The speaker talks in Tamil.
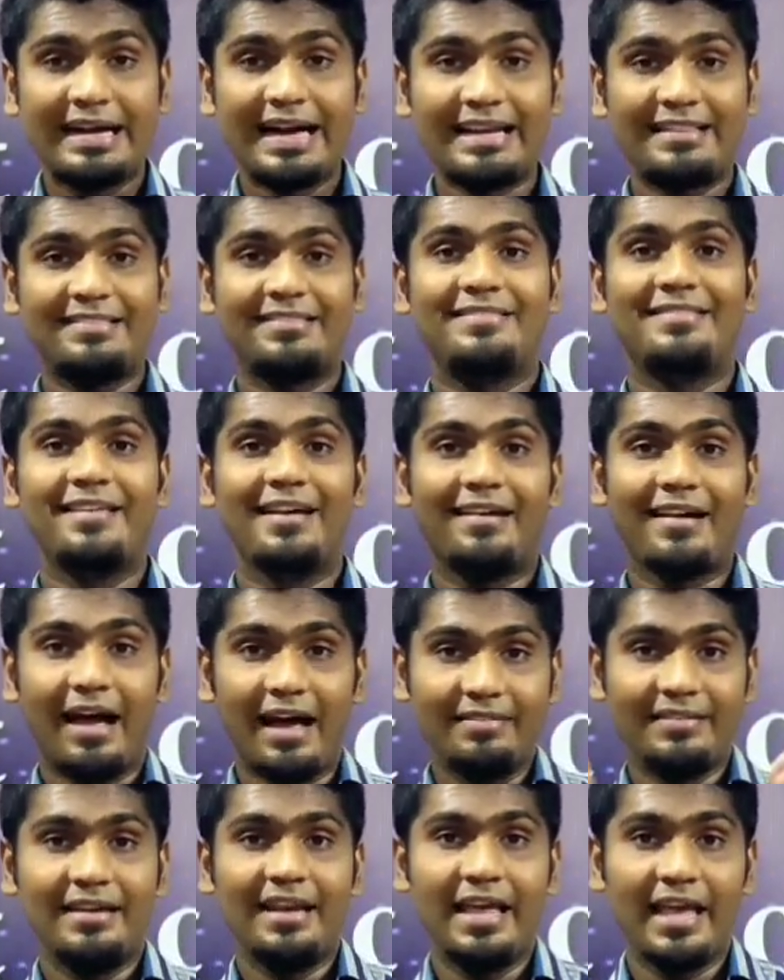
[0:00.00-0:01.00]
கர்த்தர்
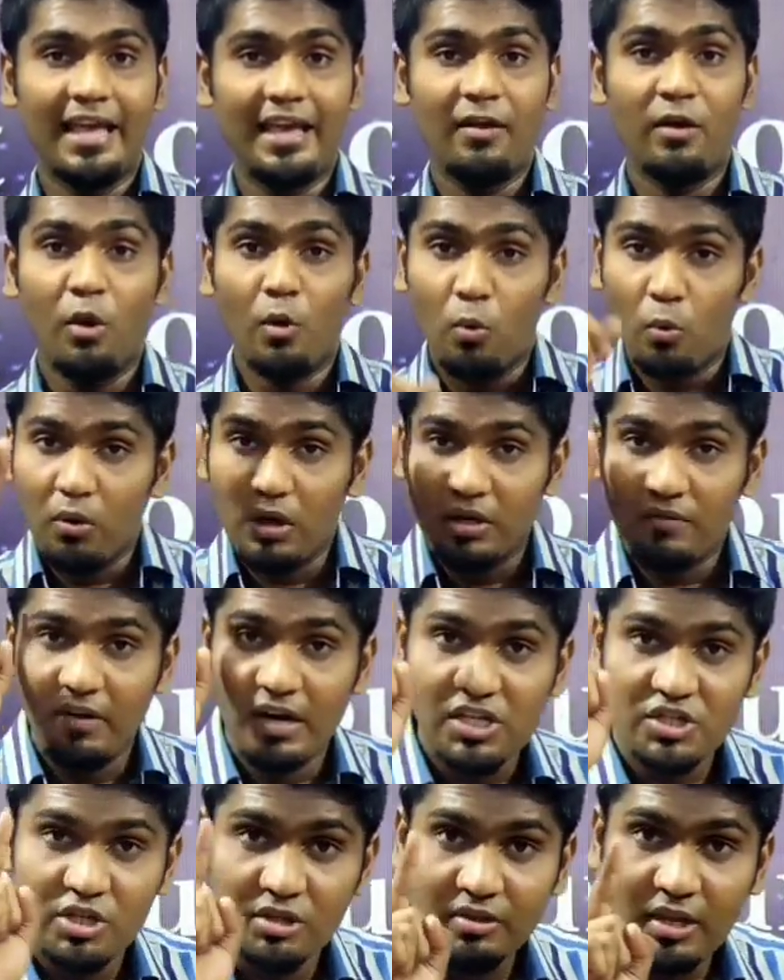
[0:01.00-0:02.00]
அதிலே உங்களுக்கு
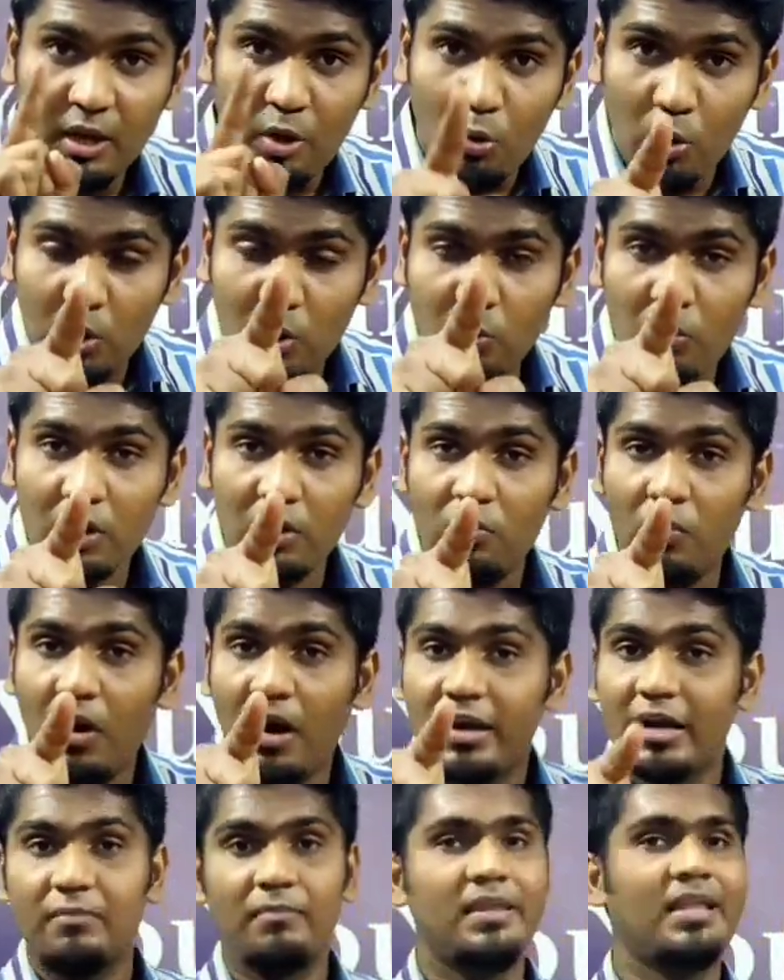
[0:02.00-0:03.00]
வெளிச்சத்தை கொண்டு
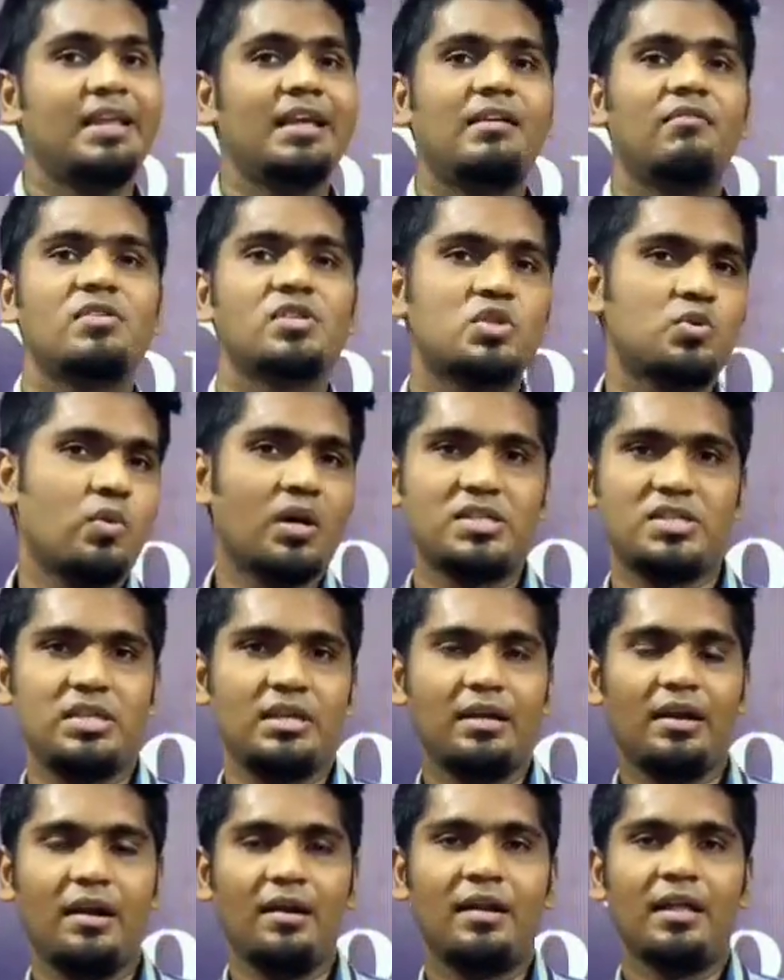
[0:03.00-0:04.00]
வருவார் என்பதை எங்கள்
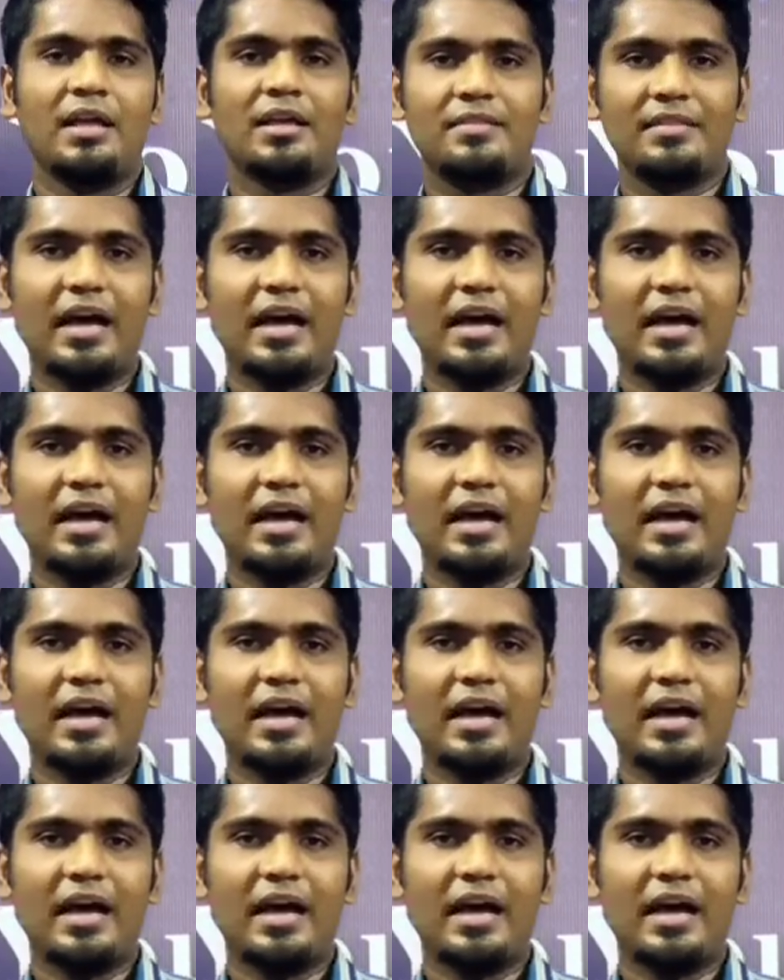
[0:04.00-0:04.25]
விசுவாசிங்கள்